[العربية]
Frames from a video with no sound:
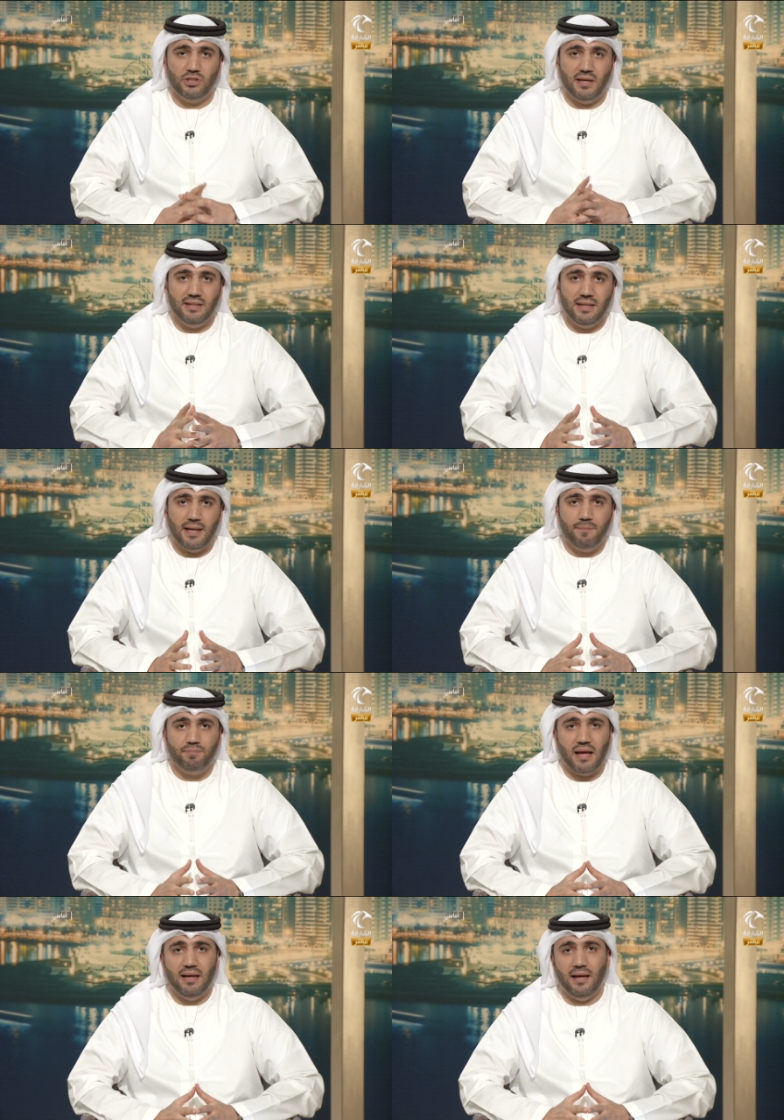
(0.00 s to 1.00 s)
مشاهدينا
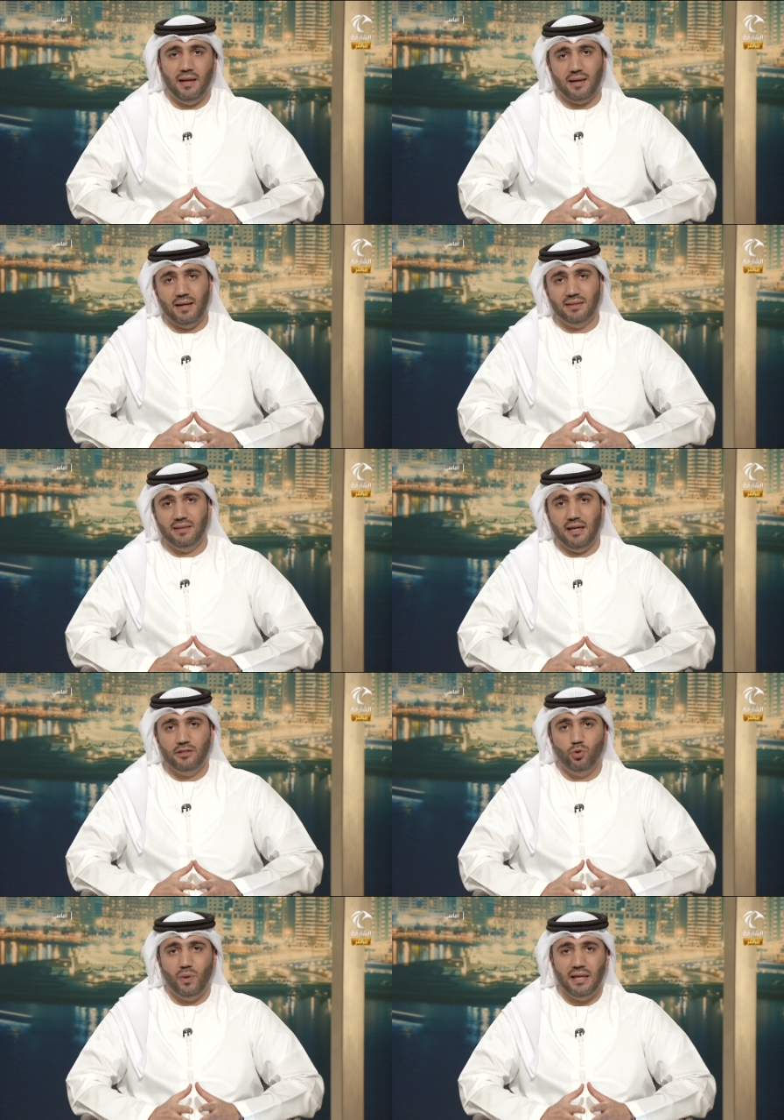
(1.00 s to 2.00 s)
العلاقات
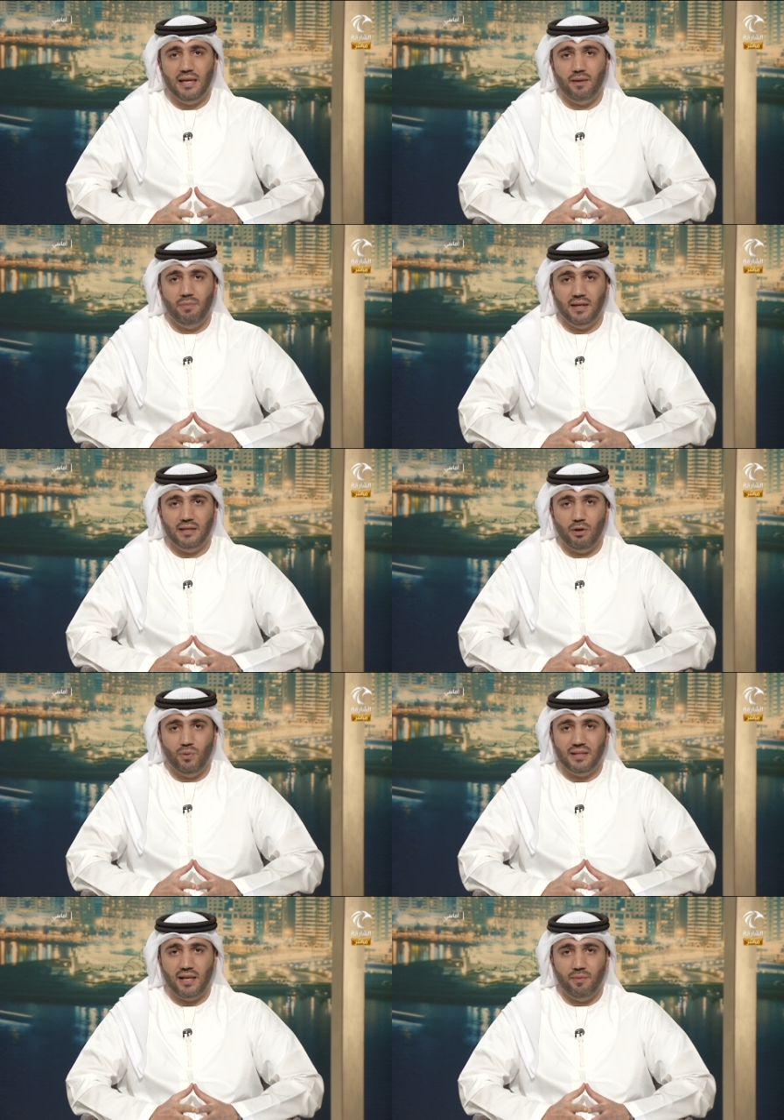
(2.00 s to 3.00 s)
الدوليه بين
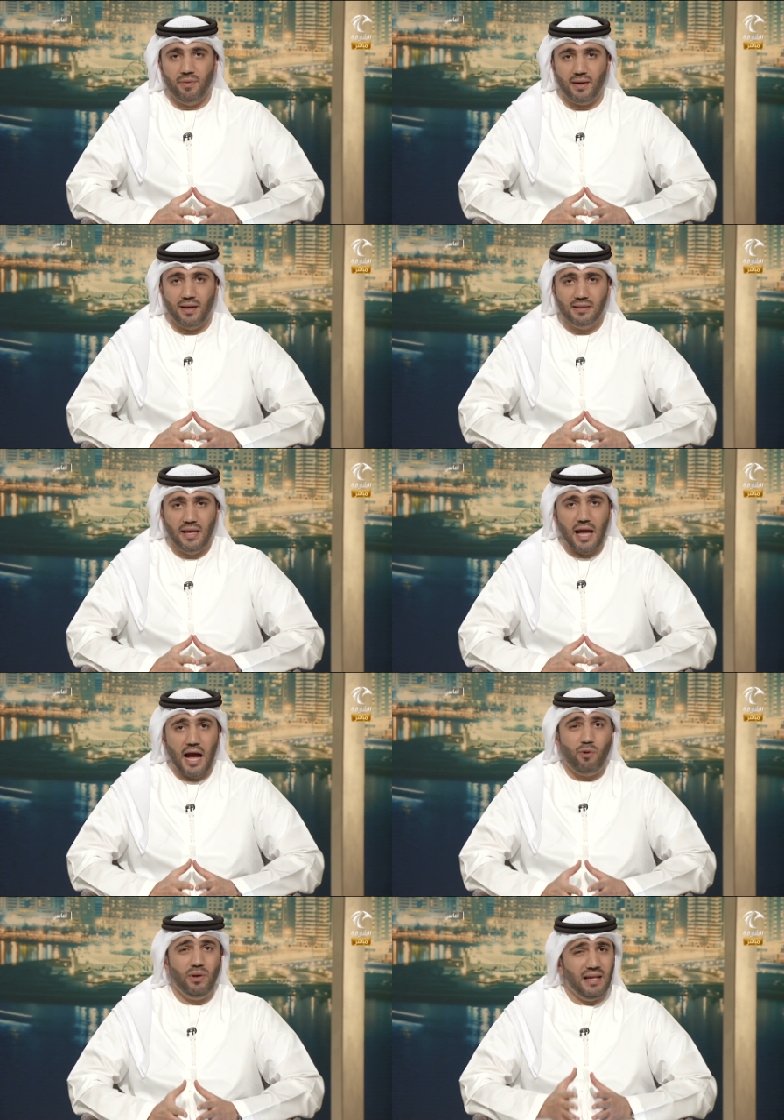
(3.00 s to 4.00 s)
دوله الامارات
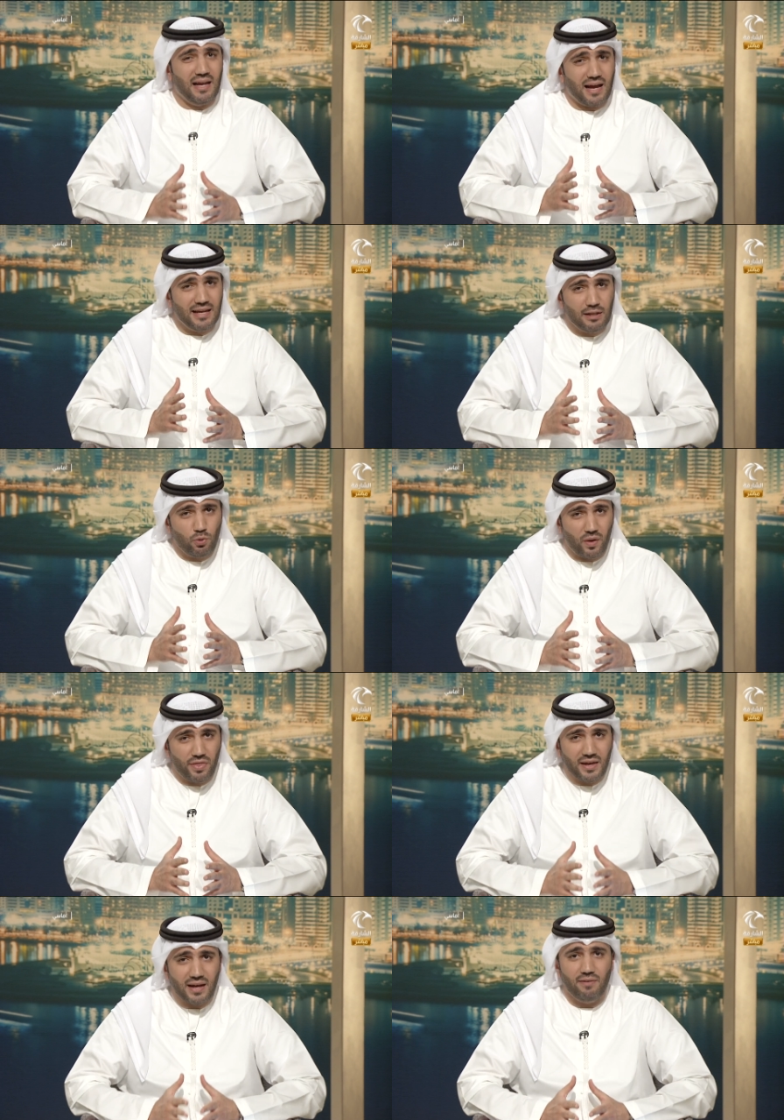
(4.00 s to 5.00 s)
او العلاقات
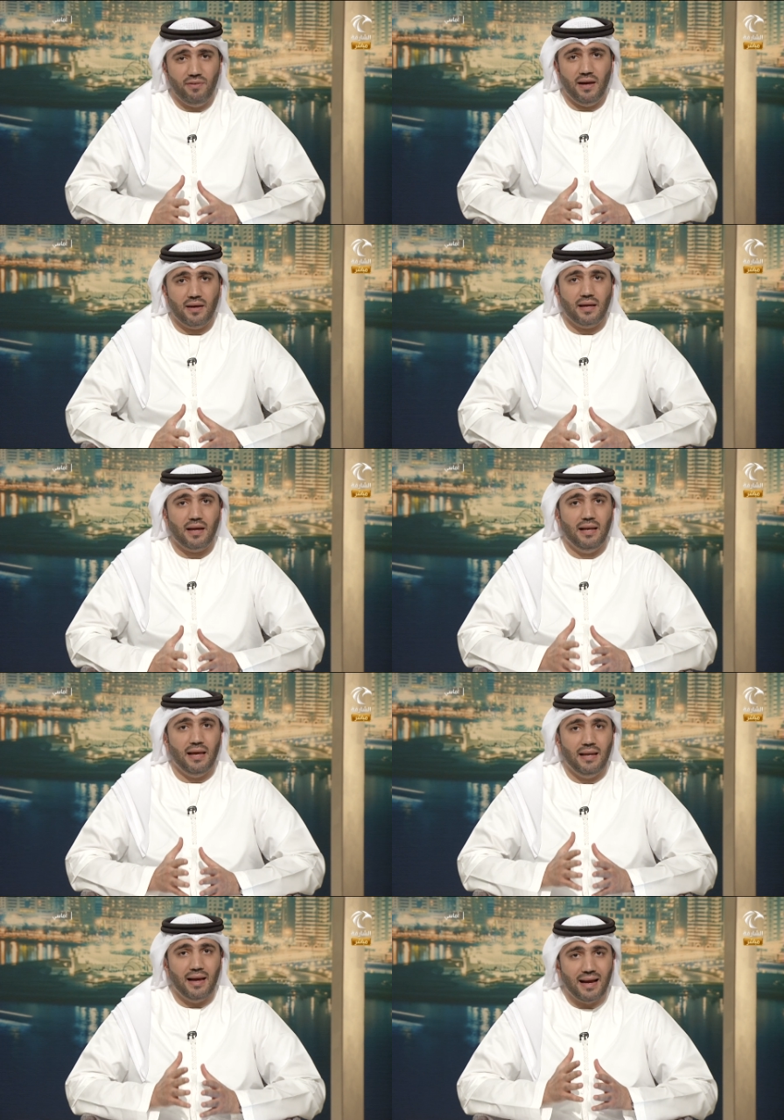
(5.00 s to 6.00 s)
الوثيقه في الحقيقه،
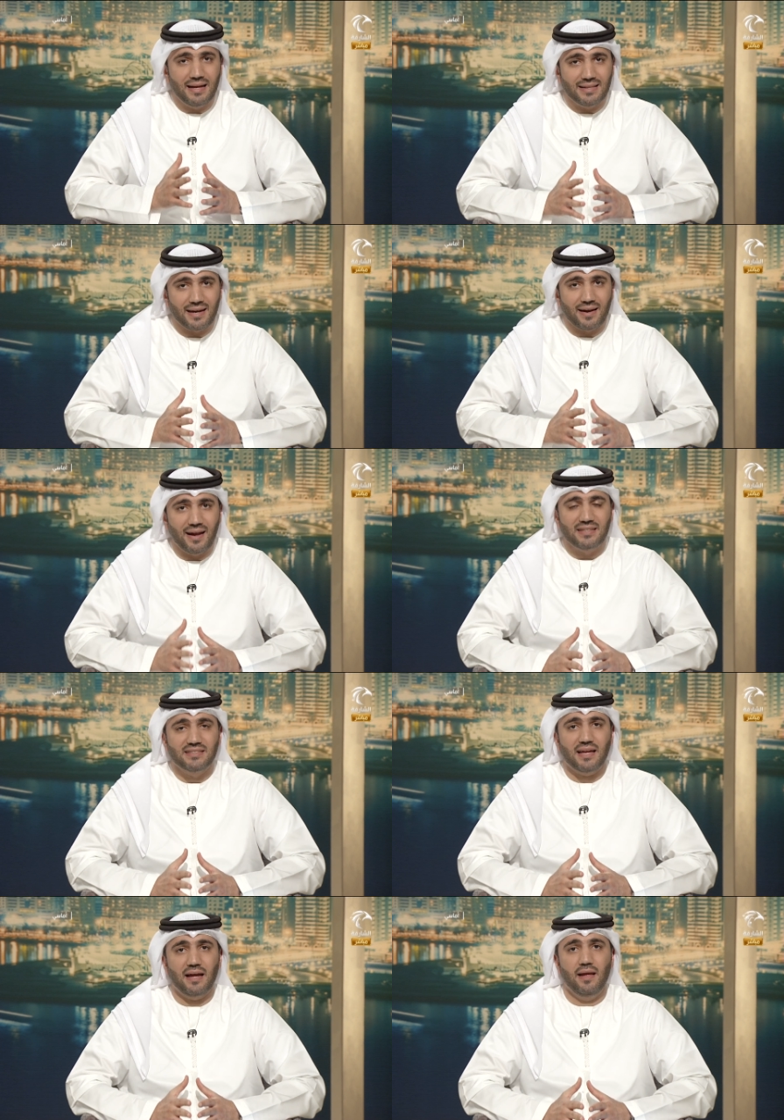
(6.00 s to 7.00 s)
العلاقات
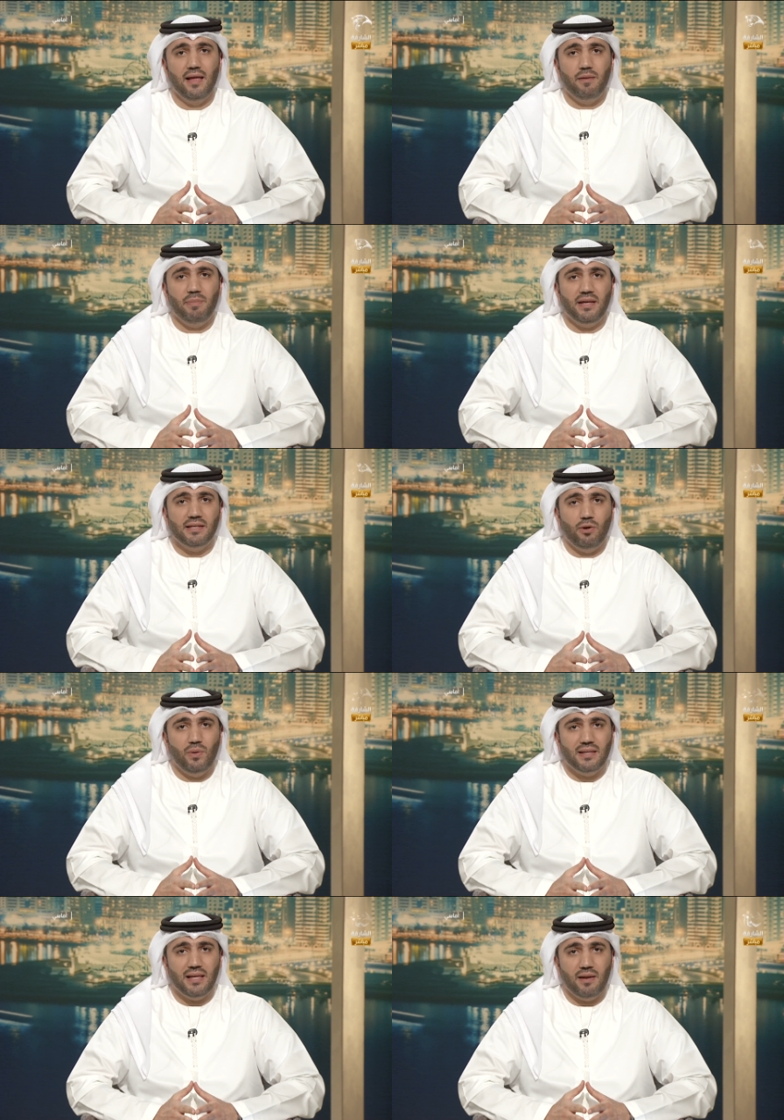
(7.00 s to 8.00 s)
الراسخه بين
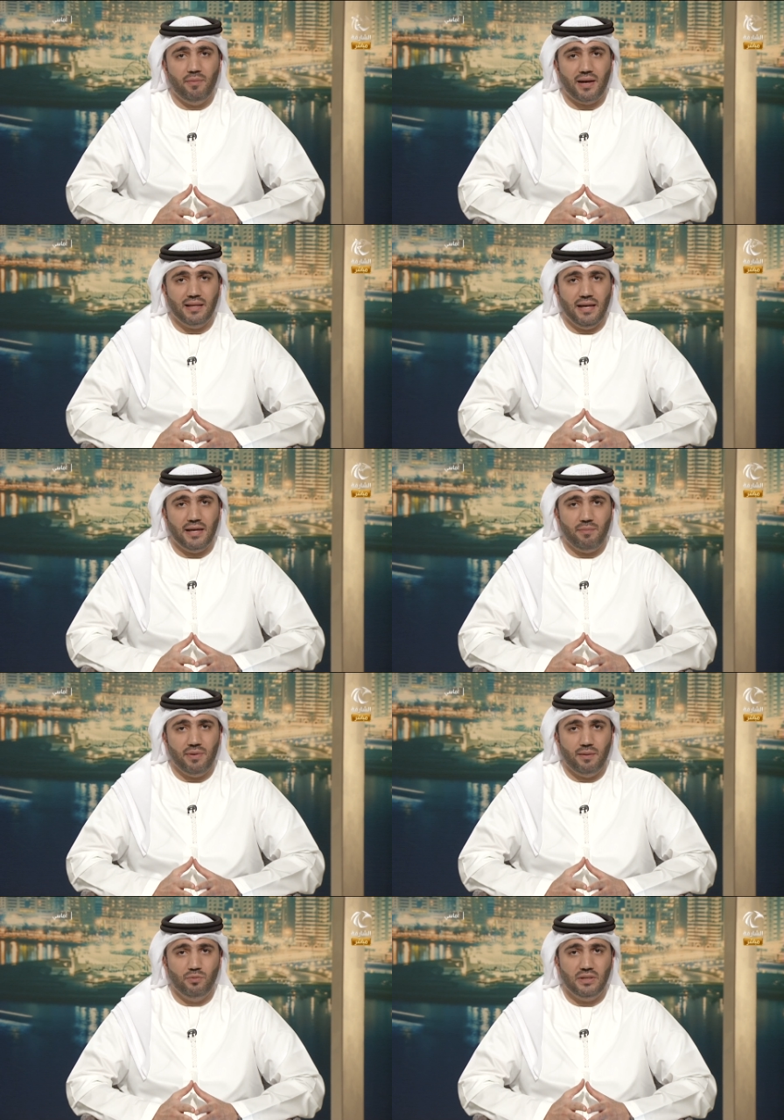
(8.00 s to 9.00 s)
دوله الامارات
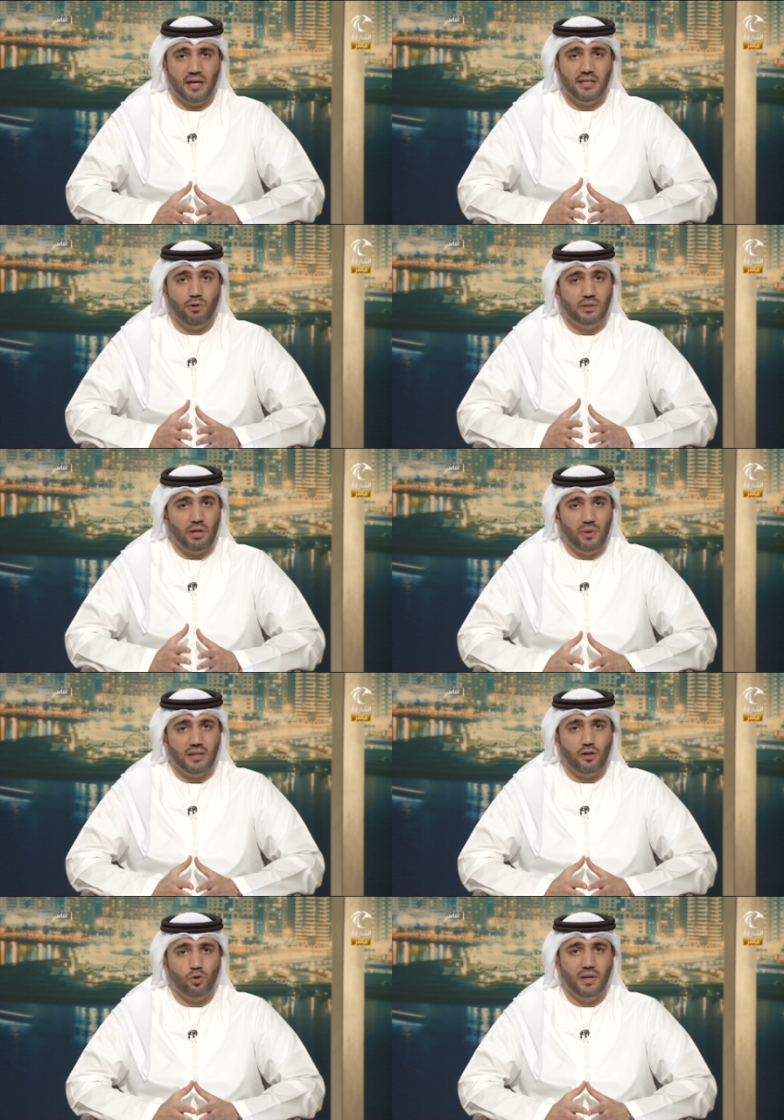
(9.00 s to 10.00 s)
العربيه المتحده
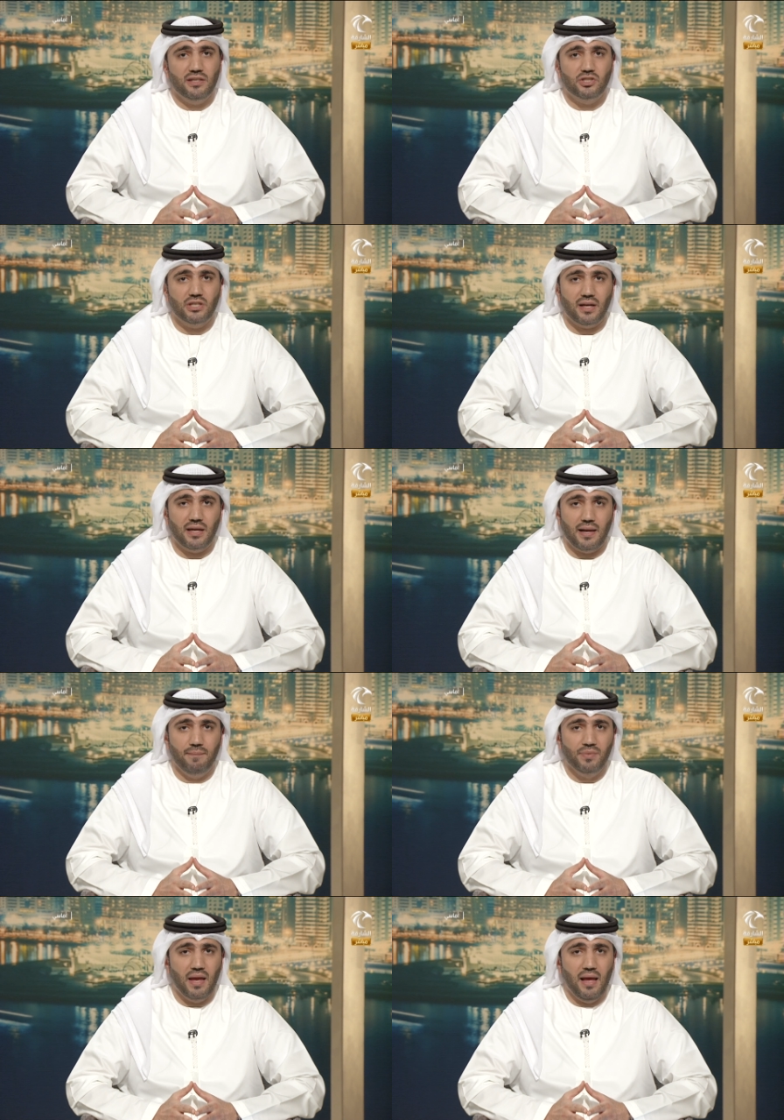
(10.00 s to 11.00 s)
ودوله الكويت الشقيقه.